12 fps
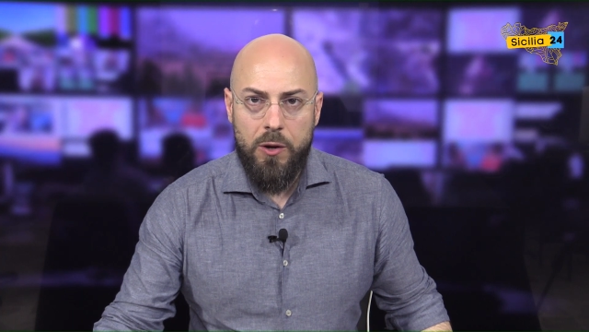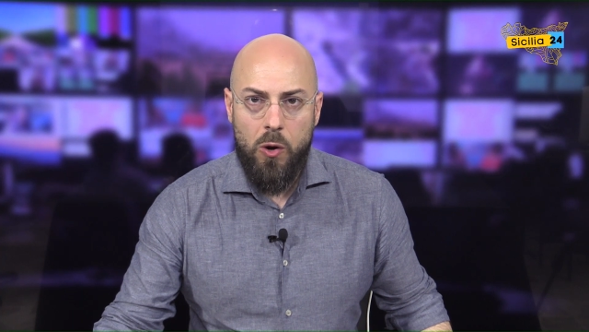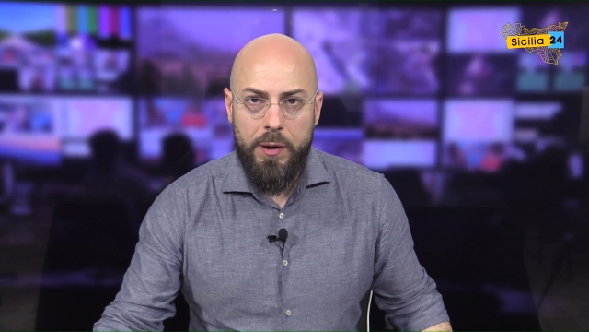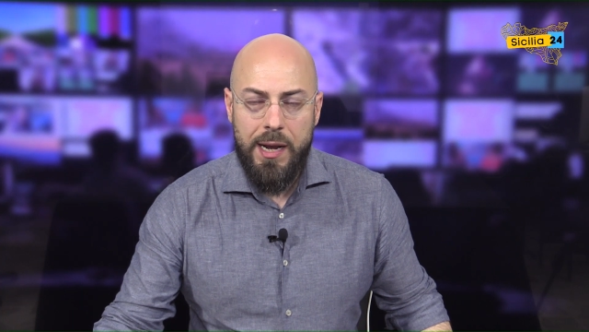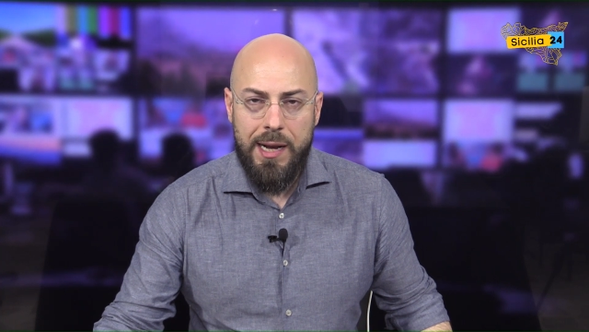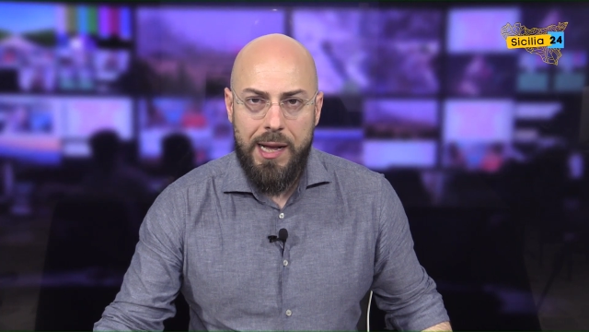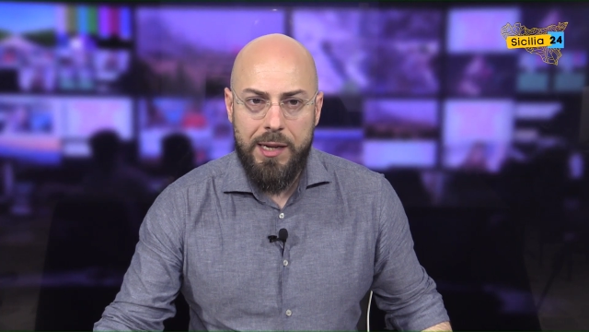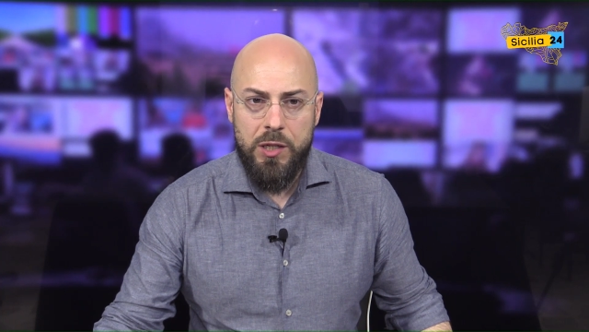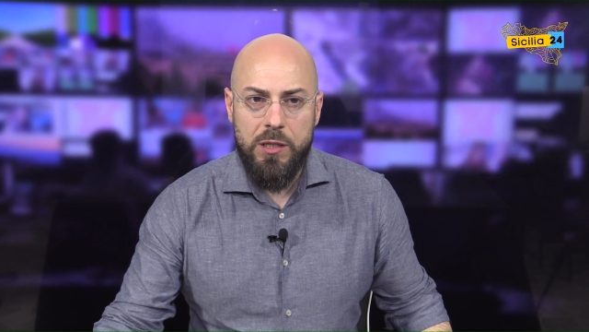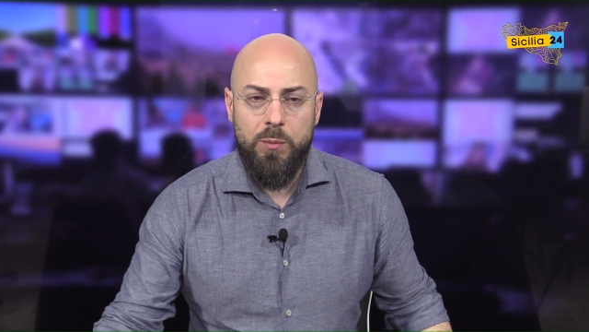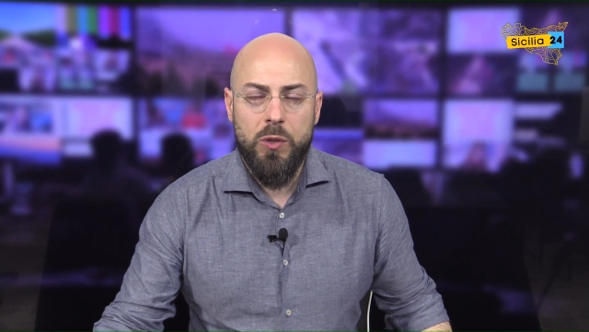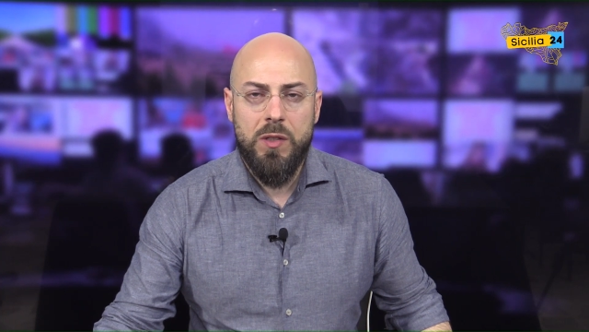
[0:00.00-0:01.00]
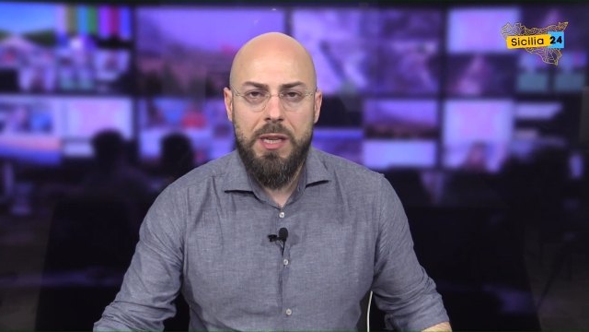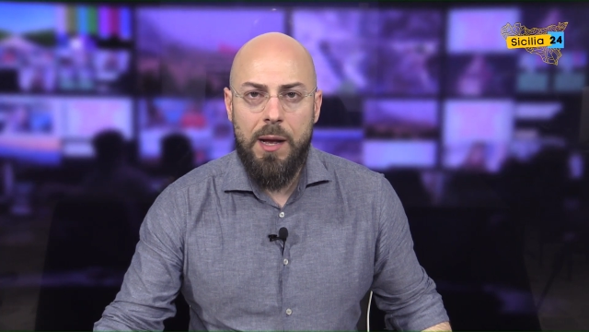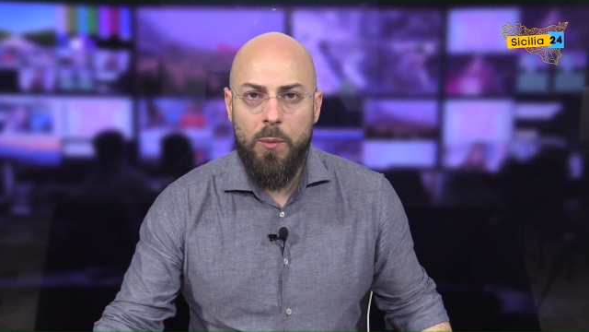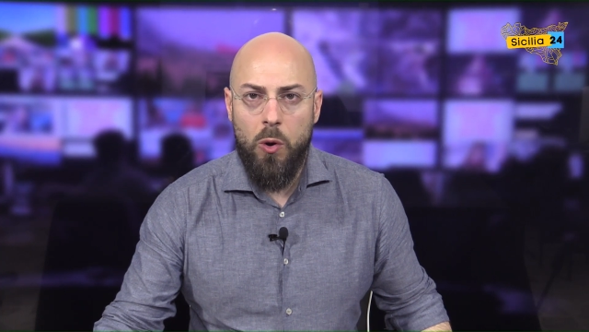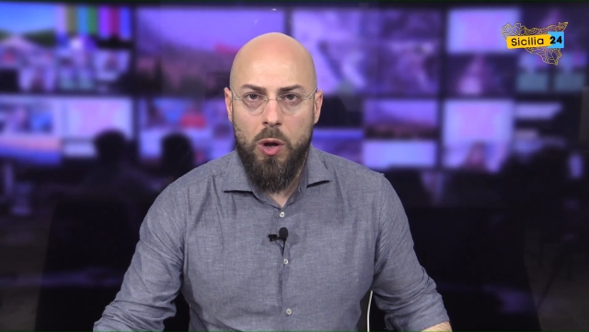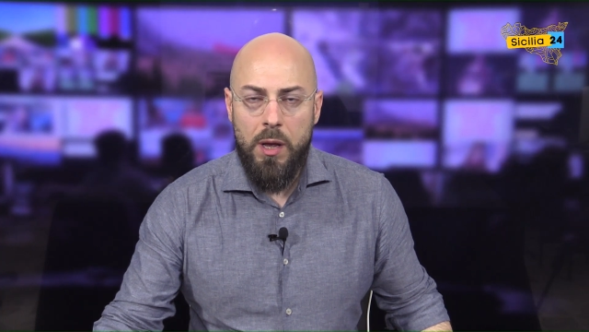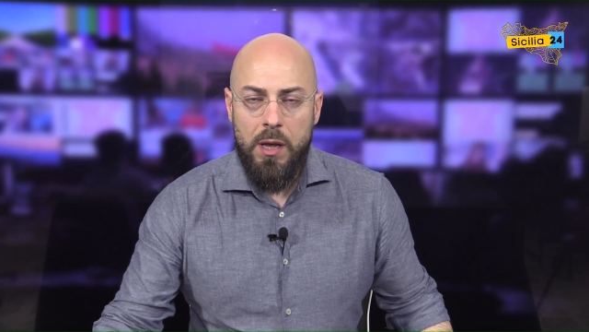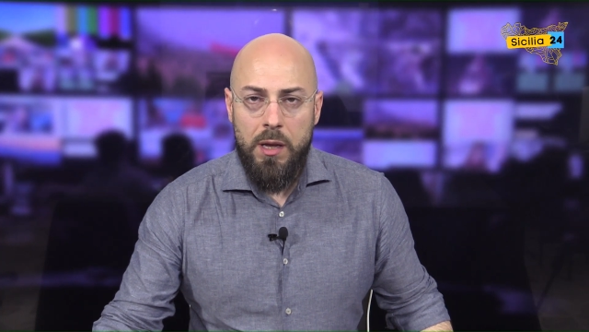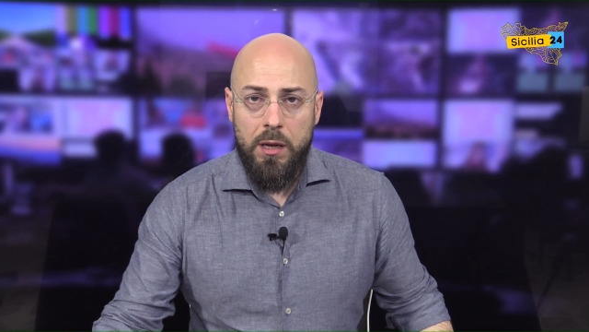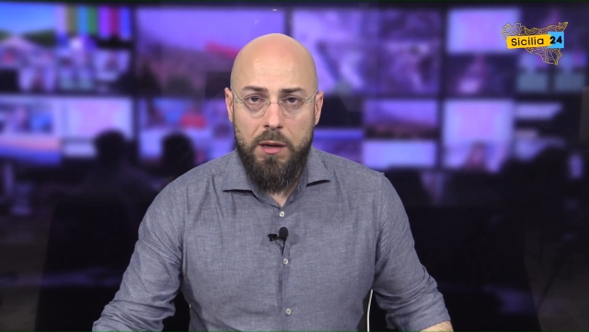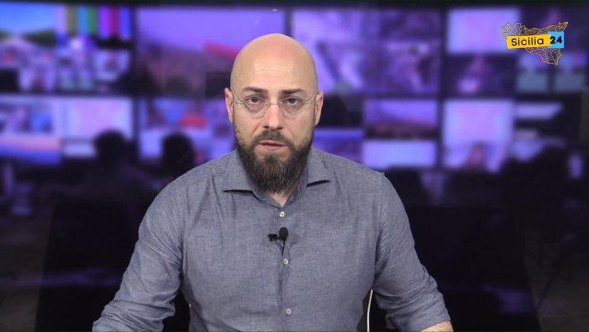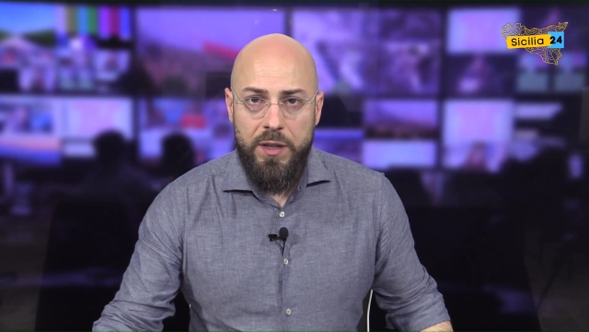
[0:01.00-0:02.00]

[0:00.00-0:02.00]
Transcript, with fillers: cronaca, ci spostiamo uh,